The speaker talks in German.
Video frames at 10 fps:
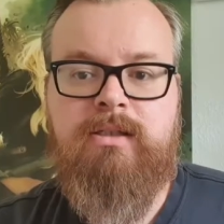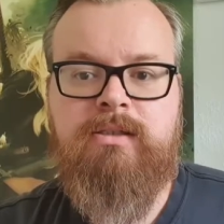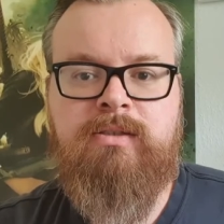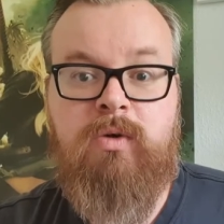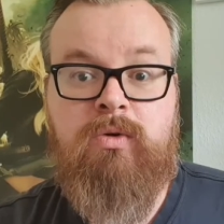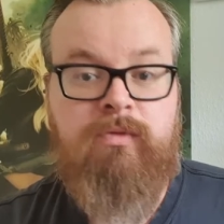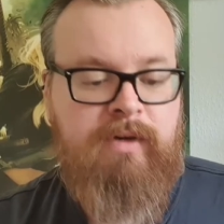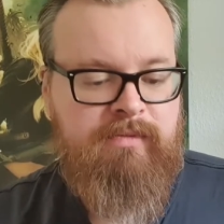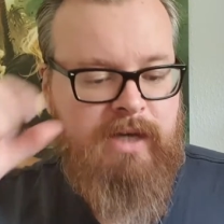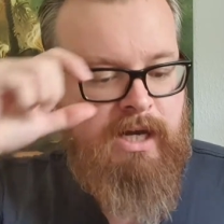So,
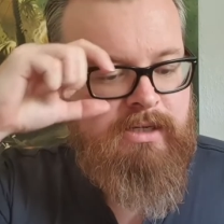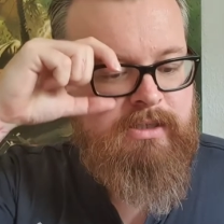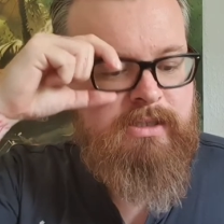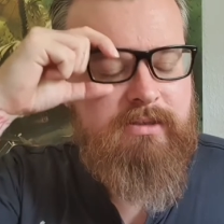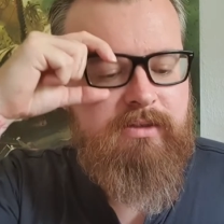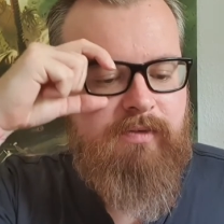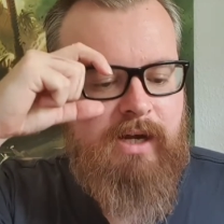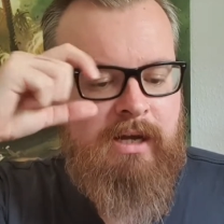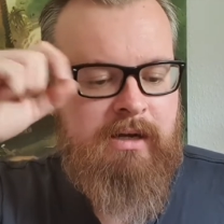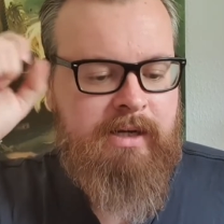fangen wir an. Hier sind die
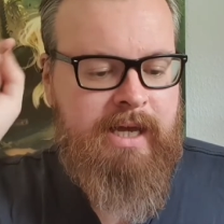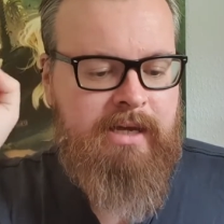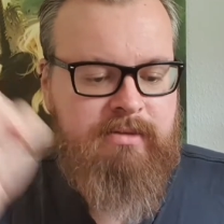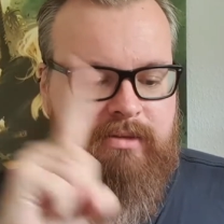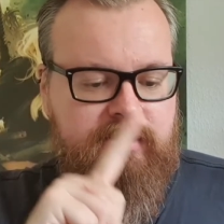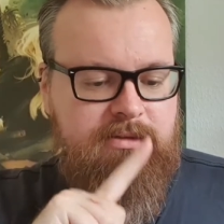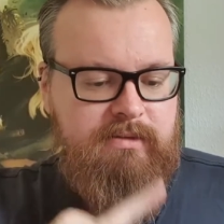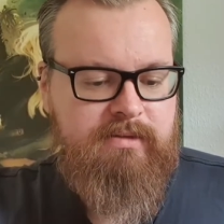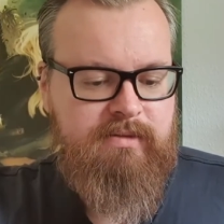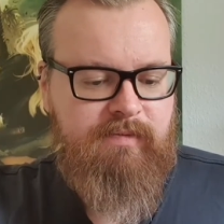Fragen.
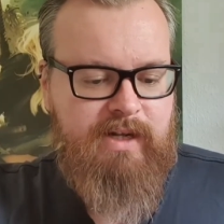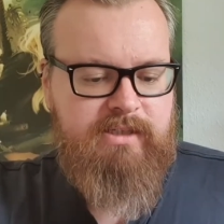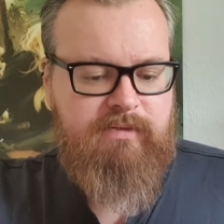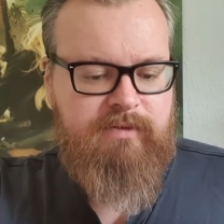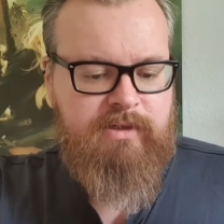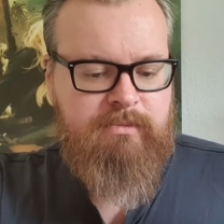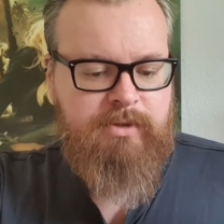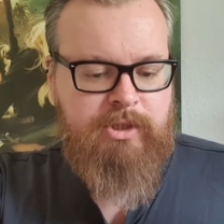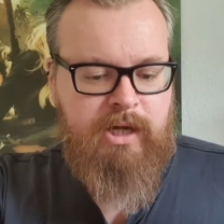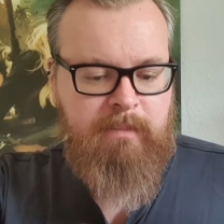Erstens, welcher Film
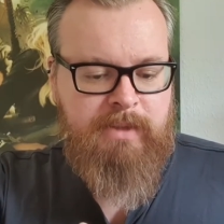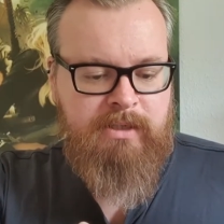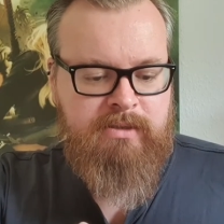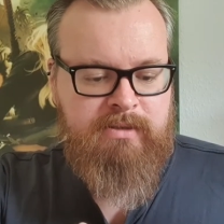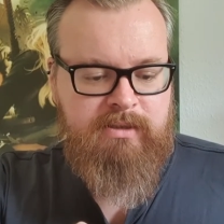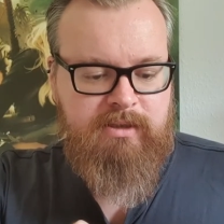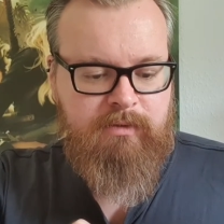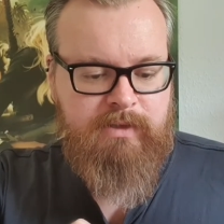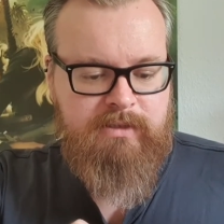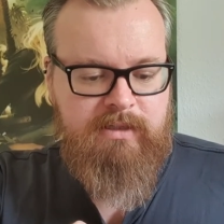beschreibt deine Sicht auf
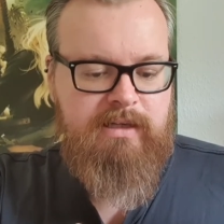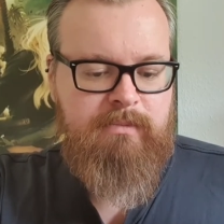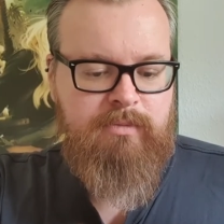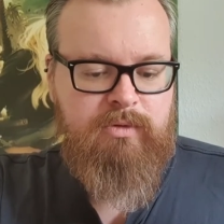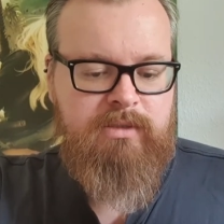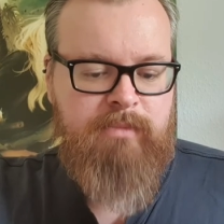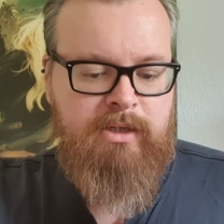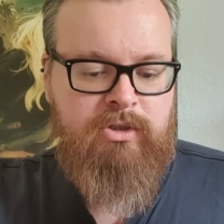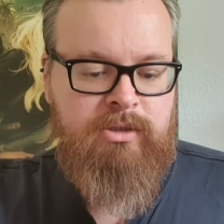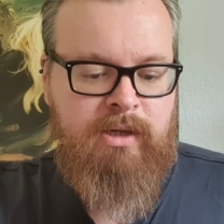das Leben und die
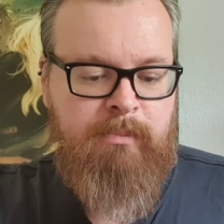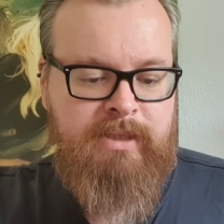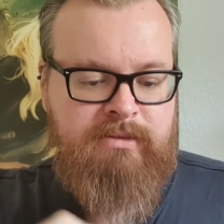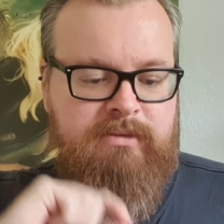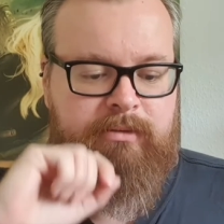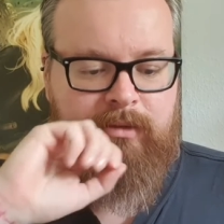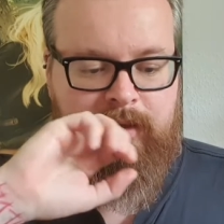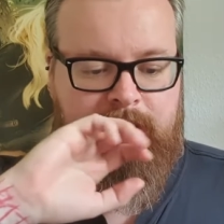Menschen am besten?